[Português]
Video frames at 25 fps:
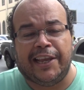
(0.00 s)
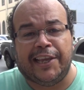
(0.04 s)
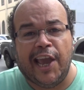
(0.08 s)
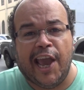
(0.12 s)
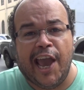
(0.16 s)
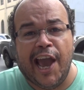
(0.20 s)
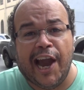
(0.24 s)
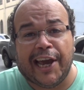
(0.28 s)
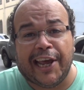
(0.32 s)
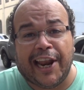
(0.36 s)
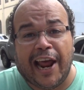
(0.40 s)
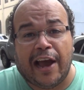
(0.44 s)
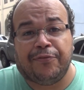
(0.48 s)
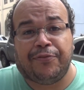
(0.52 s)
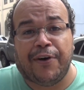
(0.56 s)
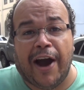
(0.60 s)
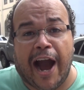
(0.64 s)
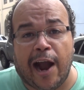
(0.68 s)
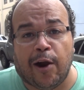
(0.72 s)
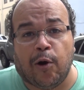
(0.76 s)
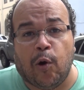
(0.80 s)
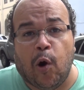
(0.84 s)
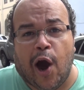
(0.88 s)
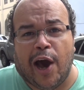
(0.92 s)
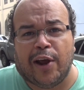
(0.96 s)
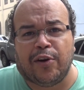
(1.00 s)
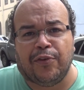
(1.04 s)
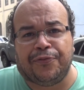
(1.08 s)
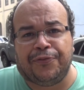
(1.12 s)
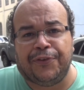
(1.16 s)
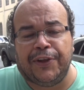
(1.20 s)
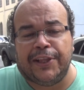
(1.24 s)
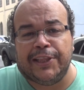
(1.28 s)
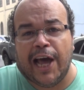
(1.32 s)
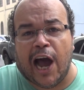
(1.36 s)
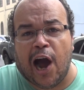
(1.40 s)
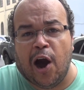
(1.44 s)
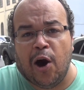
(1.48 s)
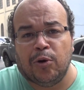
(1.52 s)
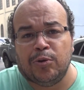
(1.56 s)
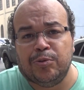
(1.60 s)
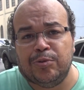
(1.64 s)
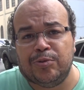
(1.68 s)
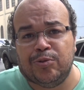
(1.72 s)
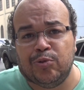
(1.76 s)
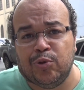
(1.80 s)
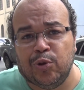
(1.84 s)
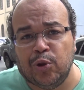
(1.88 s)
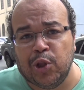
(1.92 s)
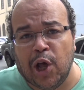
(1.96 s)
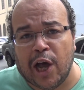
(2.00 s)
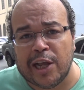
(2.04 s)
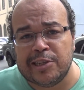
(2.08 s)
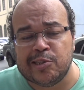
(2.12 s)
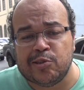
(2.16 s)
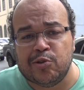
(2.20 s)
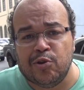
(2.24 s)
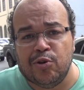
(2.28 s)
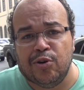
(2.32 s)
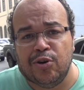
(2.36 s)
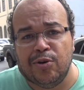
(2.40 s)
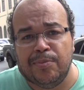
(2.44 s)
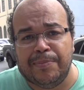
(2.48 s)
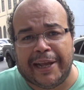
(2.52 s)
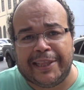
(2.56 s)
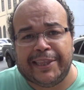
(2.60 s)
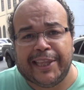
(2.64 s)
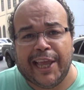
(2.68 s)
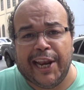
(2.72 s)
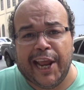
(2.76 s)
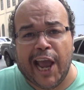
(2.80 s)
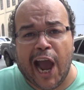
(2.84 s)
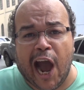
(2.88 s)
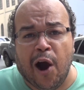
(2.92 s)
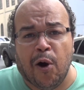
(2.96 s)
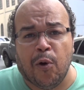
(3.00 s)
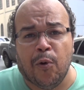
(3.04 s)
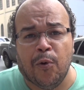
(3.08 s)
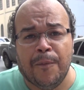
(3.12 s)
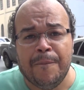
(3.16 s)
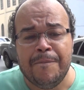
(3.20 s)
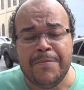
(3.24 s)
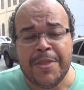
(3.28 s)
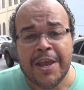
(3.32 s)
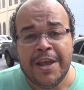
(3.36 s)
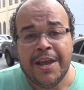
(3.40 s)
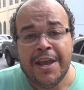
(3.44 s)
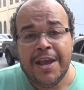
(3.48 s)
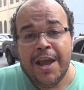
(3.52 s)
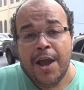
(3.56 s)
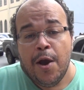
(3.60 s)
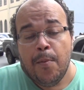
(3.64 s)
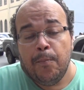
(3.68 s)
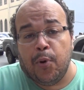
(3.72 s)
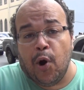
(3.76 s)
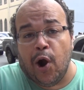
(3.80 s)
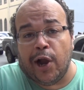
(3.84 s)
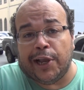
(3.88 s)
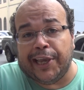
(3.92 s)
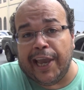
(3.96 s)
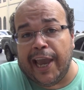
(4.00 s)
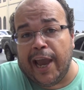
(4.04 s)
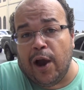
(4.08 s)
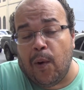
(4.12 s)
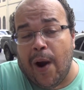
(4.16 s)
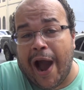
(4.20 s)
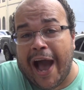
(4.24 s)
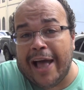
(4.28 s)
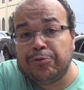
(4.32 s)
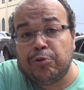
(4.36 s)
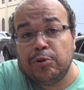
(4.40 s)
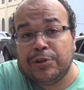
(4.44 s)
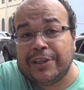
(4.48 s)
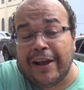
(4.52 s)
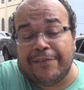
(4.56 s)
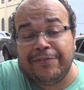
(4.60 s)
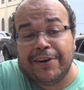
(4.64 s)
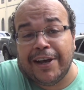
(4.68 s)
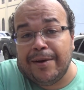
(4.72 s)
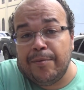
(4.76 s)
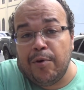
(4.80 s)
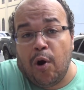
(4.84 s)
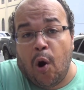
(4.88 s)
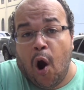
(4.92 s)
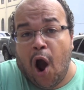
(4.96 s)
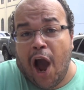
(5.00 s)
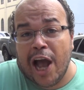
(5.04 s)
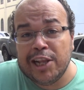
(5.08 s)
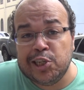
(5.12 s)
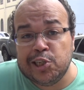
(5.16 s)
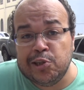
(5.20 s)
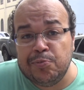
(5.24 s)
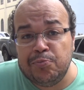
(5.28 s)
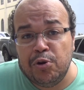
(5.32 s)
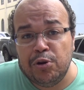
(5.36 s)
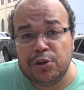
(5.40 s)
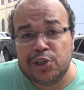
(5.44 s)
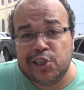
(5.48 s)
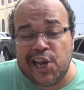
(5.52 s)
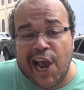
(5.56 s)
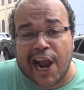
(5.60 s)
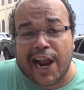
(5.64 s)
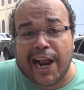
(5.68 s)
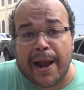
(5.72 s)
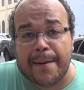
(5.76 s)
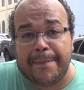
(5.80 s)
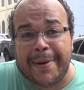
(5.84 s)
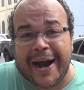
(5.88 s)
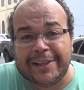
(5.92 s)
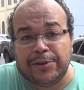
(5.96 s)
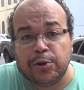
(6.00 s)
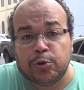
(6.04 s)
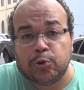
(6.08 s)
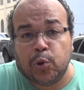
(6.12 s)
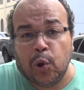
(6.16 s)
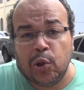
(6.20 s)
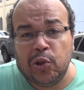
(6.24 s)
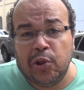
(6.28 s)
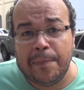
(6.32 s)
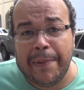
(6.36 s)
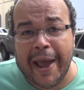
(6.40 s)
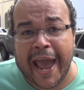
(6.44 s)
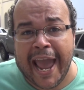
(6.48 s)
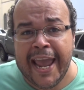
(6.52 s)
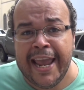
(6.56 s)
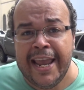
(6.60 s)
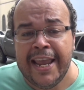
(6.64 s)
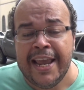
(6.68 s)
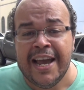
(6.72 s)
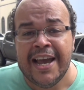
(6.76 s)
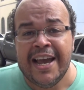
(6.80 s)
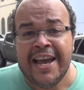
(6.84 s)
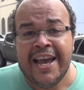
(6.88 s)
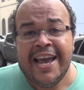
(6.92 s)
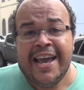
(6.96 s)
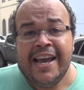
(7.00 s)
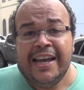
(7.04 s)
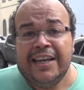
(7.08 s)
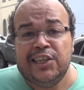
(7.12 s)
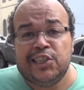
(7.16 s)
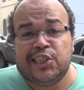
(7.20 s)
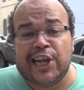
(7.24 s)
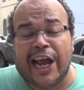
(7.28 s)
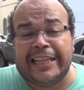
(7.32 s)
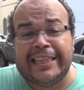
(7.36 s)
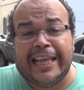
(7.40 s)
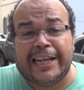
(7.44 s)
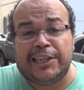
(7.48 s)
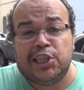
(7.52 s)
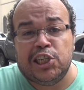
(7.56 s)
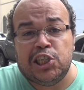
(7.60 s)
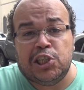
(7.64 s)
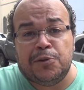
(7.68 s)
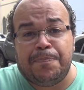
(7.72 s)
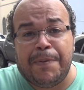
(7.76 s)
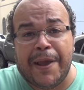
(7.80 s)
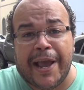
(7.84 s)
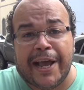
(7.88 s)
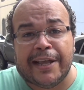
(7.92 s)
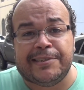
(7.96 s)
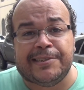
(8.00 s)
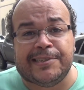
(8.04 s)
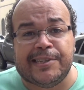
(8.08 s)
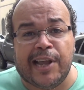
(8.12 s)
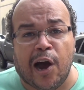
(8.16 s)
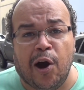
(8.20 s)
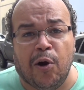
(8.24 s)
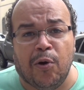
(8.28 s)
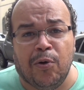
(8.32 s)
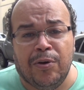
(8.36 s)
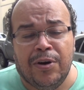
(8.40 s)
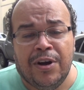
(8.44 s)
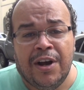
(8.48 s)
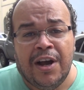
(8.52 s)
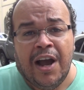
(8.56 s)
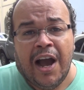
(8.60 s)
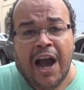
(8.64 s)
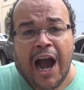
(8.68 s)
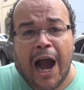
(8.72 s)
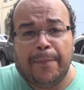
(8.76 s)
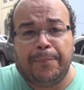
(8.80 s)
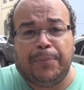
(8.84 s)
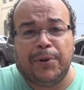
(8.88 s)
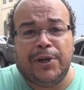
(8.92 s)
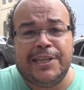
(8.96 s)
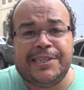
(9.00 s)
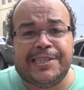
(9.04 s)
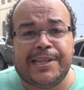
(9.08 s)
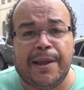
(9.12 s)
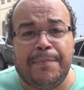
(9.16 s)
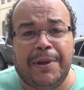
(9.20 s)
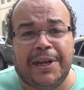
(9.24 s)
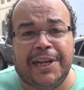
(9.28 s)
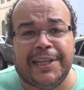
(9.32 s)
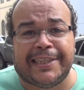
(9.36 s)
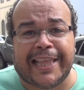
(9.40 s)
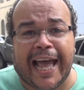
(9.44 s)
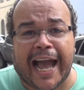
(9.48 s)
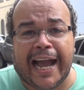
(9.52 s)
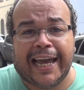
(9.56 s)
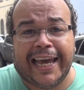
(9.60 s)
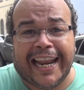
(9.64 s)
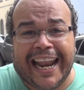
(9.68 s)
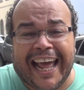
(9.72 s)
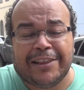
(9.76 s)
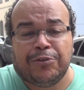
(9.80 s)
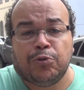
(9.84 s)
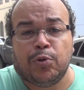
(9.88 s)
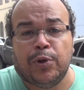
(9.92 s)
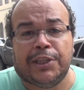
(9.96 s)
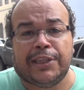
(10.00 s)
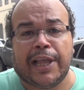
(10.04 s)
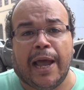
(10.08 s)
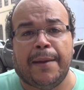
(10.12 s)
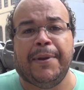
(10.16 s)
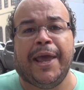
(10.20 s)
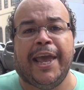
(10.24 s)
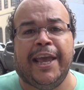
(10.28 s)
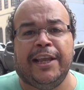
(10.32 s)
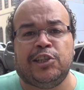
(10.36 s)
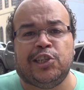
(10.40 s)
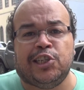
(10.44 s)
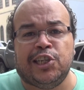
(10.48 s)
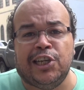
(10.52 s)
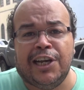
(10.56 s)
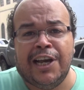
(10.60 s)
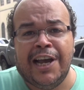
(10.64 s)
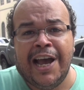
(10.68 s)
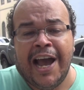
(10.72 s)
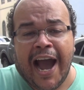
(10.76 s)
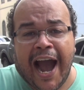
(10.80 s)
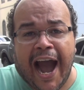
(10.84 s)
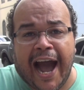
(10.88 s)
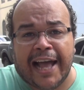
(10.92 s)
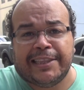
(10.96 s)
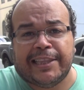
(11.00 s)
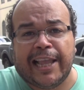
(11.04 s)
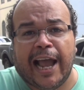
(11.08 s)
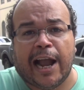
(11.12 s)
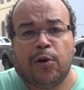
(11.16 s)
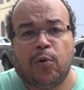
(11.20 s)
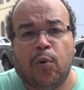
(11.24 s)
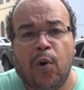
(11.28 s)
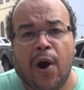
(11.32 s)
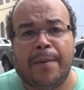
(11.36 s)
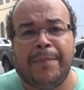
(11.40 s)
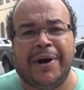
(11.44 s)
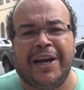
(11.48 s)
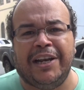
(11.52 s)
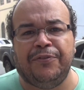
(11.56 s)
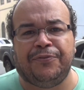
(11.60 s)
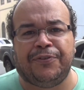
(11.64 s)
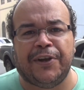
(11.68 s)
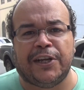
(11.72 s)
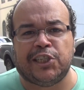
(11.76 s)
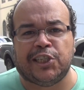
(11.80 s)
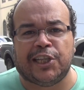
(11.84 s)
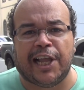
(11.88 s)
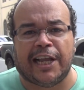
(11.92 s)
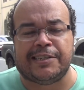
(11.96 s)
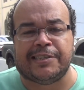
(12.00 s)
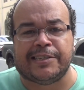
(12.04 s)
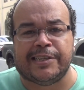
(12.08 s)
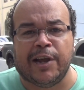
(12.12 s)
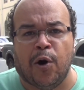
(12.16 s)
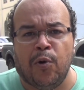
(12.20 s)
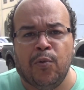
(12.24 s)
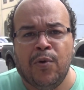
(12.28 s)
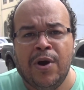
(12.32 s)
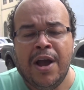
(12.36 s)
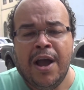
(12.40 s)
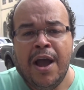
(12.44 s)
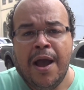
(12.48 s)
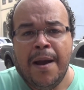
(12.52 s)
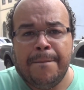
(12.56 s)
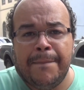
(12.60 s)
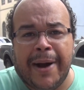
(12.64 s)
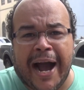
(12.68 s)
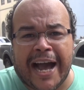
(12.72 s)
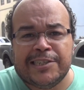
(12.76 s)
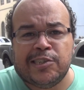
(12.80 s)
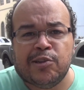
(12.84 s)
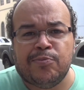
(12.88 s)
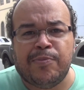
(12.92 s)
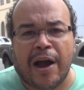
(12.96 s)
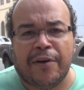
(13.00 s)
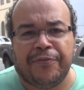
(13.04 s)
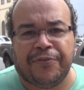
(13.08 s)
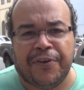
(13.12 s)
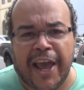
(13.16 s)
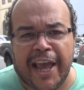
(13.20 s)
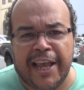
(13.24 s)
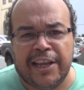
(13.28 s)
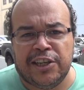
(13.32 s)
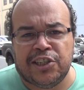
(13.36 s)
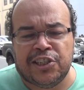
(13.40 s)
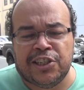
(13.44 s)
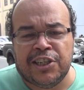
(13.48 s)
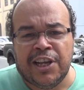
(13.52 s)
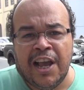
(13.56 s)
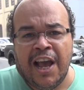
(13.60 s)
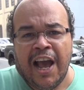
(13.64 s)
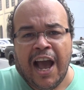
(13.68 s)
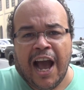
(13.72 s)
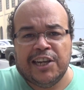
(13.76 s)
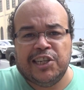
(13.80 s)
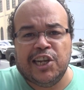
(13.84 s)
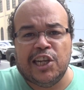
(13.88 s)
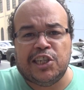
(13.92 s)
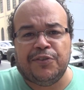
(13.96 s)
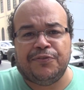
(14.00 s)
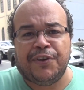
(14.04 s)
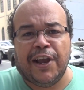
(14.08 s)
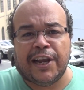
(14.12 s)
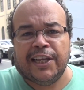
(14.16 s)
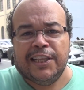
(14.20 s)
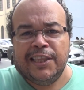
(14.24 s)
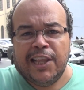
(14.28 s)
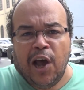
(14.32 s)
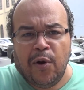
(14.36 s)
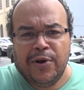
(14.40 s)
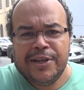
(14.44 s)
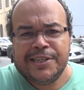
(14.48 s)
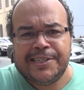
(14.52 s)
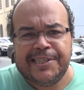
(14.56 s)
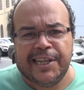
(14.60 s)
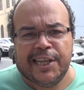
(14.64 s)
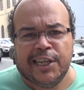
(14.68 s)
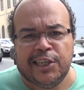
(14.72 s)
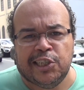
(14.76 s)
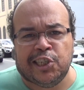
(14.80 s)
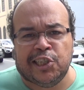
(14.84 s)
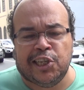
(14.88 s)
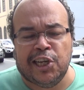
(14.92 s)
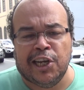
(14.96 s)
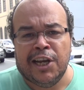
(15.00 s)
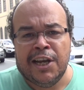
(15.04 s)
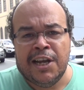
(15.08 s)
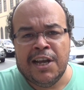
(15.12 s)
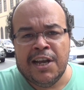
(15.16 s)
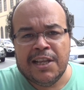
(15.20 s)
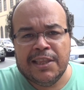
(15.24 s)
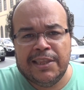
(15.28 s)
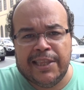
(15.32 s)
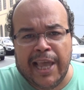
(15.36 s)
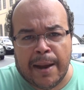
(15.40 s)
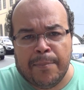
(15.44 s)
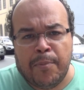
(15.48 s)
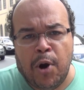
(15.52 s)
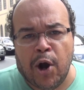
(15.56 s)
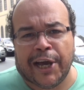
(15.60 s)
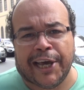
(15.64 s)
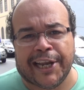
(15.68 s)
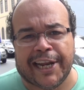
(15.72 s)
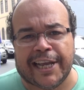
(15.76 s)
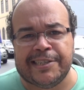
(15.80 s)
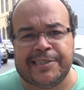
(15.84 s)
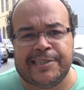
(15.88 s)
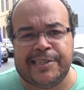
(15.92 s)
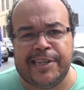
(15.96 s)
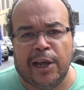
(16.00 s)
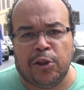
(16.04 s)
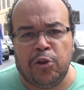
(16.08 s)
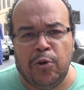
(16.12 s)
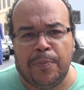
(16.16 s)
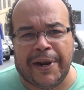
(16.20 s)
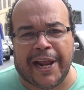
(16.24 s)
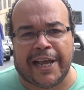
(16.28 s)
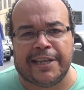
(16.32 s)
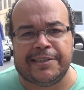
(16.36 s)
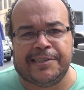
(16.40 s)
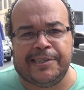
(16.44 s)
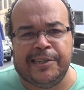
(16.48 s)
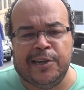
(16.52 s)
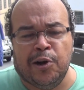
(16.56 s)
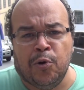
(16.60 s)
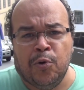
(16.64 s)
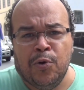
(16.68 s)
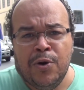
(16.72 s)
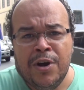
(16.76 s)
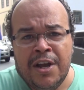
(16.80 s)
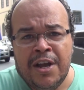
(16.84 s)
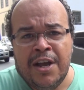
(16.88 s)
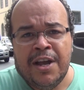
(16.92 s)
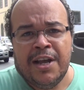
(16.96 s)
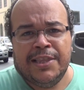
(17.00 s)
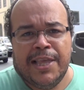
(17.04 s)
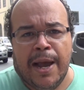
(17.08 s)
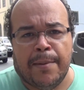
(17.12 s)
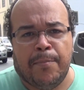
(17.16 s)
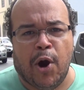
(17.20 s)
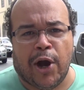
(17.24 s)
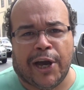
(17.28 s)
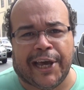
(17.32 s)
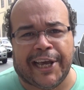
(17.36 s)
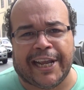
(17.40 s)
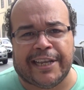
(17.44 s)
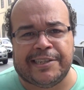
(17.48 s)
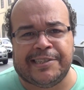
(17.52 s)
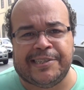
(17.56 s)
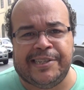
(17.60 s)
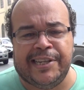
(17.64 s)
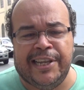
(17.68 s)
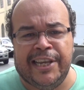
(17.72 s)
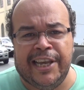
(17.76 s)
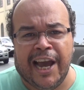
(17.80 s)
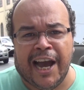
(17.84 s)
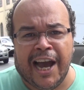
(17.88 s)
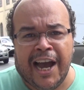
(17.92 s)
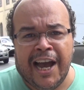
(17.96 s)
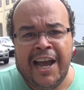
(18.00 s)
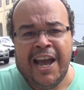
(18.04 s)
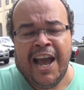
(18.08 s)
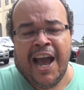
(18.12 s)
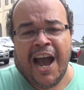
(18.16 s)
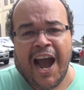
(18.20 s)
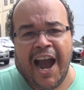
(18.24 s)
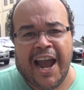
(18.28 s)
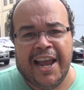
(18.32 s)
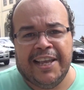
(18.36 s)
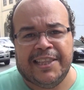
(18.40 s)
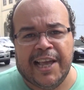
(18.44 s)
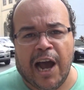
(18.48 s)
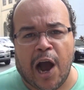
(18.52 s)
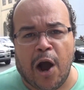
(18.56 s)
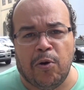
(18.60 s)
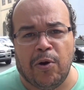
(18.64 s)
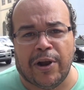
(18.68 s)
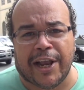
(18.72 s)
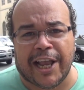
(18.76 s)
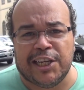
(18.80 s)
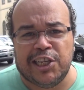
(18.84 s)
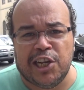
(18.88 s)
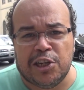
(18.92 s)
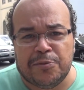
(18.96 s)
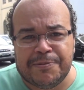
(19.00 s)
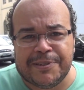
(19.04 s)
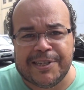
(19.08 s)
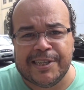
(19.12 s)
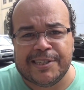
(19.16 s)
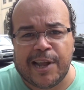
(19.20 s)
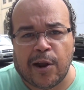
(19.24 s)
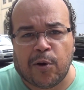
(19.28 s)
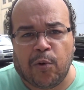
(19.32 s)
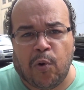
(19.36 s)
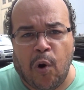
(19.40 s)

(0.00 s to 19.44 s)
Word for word: que regravar agora o final do nosso material, porque o ato estava ótimo, tinha acabado tudo bem, e já na dispersão, a Polícia Militar gratuitamente atacou a manifestação. Mais uma vez, a gente vê que não existe democracia no Brasil, democracia ainda é algo que a gente precisa